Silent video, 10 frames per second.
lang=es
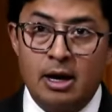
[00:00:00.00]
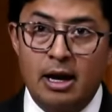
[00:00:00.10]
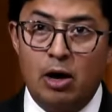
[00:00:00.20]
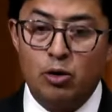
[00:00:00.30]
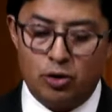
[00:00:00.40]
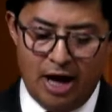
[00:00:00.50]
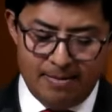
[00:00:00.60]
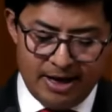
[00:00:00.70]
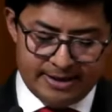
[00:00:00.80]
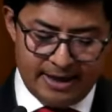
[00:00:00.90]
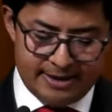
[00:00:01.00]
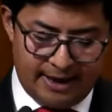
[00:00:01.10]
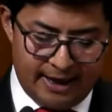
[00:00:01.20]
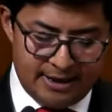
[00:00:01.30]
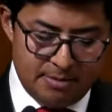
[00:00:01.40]
La honorable
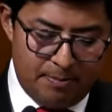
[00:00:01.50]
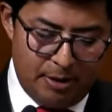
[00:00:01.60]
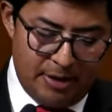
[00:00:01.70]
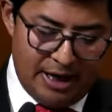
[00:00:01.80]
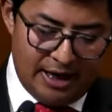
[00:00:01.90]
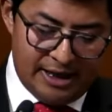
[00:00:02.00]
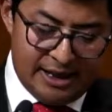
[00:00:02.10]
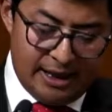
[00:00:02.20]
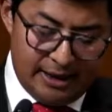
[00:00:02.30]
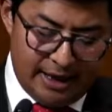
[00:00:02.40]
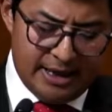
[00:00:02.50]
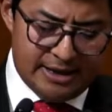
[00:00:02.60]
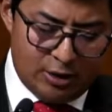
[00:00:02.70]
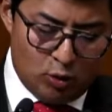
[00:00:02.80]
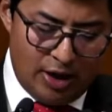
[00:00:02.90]
sexagésima primera
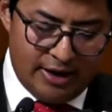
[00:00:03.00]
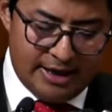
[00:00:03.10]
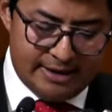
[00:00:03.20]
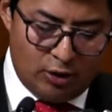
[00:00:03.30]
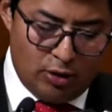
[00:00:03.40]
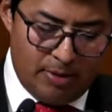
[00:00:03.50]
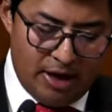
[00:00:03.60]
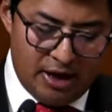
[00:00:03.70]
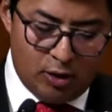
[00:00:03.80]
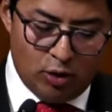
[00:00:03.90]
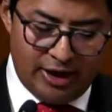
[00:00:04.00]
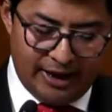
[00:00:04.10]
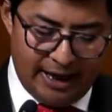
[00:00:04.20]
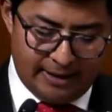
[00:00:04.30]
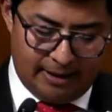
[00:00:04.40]
legislatura del Estado de México
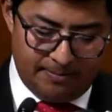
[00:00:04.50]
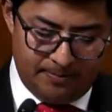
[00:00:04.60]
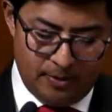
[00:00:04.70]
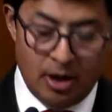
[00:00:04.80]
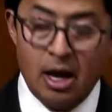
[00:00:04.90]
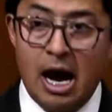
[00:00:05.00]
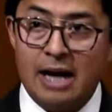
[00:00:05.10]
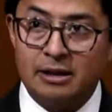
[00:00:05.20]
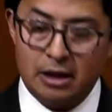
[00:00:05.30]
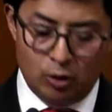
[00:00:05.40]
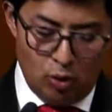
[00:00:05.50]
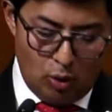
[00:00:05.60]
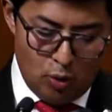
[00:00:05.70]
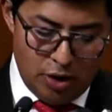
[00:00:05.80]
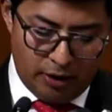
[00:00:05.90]
decreta,
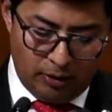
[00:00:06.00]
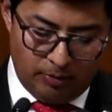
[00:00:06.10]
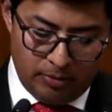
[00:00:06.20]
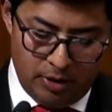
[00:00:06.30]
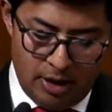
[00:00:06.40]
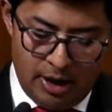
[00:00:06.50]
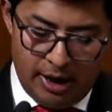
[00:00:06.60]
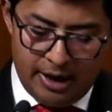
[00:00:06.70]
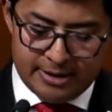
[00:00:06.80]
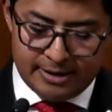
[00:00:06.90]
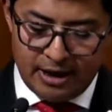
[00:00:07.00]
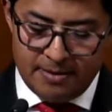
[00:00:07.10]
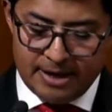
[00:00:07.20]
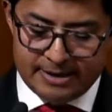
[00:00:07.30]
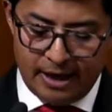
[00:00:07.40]
artículo único,
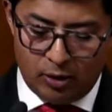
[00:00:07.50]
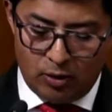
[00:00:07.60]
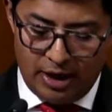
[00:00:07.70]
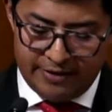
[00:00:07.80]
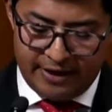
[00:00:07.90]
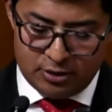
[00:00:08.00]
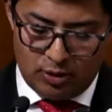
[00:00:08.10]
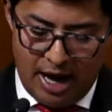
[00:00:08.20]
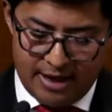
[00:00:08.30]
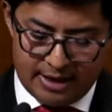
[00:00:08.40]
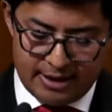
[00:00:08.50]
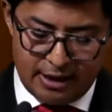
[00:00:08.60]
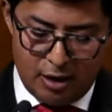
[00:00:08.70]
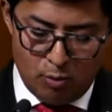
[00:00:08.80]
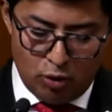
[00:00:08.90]
Inscríbase con letras doradas
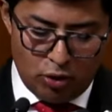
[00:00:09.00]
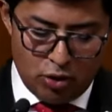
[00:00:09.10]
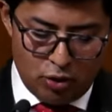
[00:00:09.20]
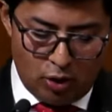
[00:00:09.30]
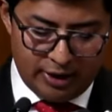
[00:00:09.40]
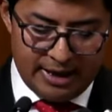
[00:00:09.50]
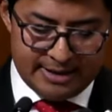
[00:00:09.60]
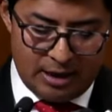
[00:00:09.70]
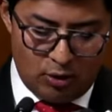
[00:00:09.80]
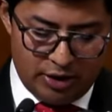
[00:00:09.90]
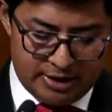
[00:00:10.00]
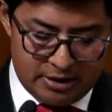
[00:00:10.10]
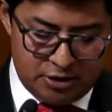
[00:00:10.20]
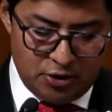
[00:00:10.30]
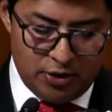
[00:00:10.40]
en el muro de honor del Salón de
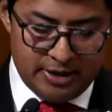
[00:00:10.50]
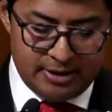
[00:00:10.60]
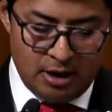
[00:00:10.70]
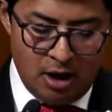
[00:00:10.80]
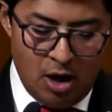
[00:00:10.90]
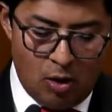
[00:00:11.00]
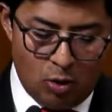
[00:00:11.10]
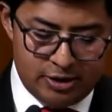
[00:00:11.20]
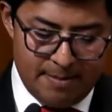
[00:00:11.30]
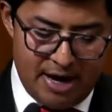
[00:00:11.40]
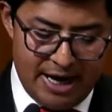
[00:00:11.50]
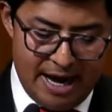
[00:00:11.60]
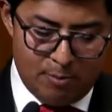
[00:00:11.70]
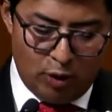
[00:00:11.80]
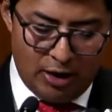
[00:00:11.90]
Sesiones José
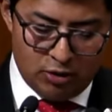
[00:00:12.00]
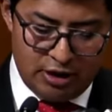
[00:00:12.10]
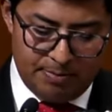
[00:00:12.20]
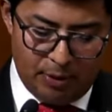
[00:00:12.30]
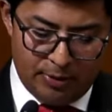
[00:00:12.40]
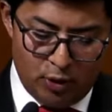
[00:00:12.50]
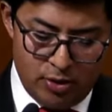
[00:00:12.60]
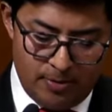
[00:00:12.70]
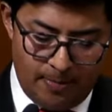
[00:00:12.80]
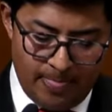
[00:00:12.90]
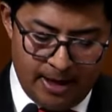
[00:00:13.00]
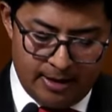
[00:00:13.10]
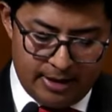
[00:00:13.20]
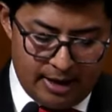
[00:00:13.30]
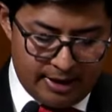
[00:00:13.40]
María Morelos y Pavón,
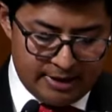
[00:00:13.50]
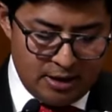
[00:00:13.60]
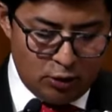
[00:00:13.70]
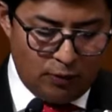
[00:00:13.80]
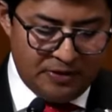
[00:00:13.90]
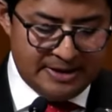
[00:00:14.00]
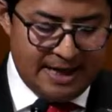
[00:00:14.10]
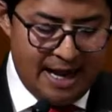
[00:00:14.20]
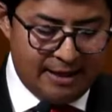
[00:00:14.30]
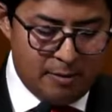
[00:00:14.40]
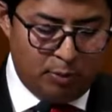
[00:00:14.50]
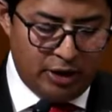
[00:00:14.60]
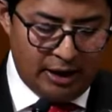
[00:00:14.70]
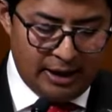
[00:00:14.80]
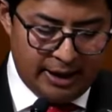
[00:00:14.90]
del recinto oficial del
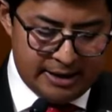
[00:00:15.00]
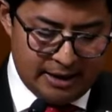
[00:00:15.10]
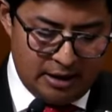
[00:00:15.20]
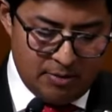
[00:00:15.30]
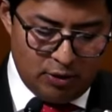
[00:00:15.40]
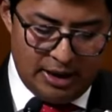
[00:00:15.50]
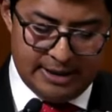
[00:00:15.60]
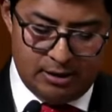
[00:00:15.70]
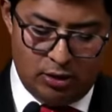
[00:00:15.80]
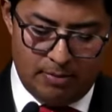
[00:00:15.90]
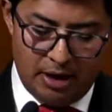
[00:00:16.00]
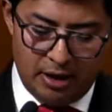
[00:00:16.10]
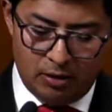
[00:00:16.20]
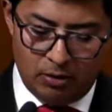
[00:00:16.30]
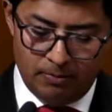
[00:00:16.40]
Poder Legislativo del Estado de
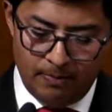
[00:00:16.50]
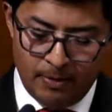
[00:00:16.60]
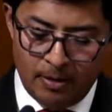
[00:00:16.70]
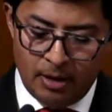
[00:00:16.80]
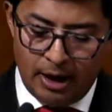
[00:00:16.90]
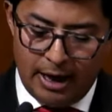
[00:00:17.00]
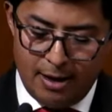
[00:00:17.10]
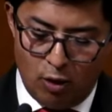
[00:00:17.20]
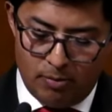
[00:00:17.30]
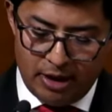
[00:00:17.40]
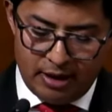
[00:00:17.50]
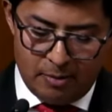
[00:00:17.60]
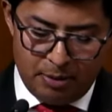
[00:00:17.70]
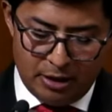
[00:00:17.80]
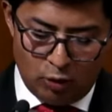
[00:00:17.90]
México, el nombre
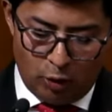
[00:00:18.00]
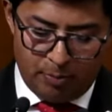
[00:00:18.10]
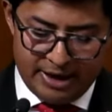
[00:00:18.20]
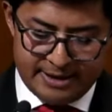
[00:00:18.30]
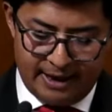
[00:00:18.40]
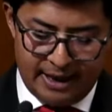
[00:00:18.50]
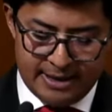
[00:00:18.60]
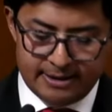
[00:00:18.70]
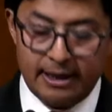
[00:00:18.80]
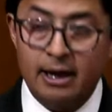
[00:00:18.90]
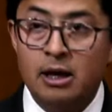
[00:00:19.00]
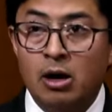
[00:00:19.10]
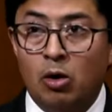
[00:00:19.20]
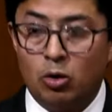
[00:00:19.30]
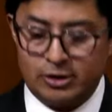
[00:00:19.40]
del pintor
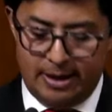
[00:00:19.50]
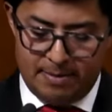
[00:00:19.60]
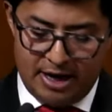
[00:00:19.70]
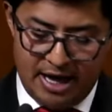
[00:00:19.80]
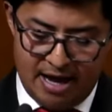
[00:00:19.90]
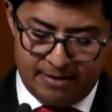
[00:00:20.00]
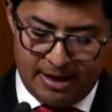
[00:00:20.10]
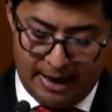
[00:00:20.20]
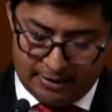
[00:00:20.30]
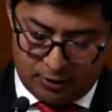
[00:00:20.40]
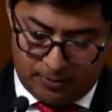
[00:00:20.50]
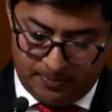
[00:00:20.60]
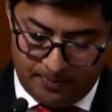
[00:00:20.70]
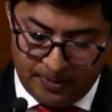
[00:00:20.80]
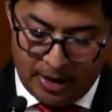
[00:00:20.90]
paisajista José María Velasco.
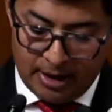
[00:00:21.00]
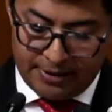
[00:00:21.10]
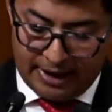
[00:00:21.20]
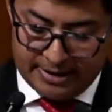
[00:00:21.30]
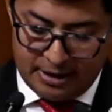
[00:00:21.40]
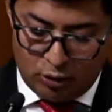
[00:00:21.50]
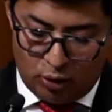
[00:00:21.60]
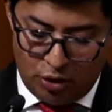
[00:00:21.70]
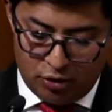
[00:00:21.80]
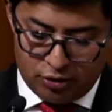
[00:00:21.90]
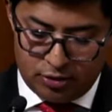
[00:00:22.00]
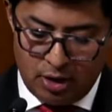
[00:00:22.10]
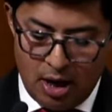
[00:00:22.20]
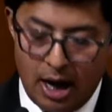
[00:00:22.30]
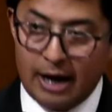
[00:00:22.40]
Transitorios,
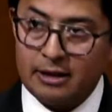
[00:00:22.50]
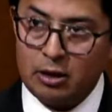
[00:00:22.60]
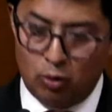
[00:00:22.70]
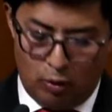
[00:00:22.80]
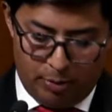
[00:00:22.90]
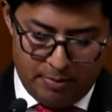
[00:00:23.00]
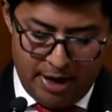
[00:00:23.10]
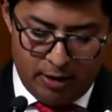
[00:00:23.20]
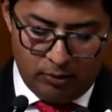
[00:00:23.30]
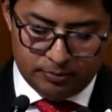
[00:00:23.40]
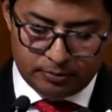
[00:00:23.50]
artículo primero.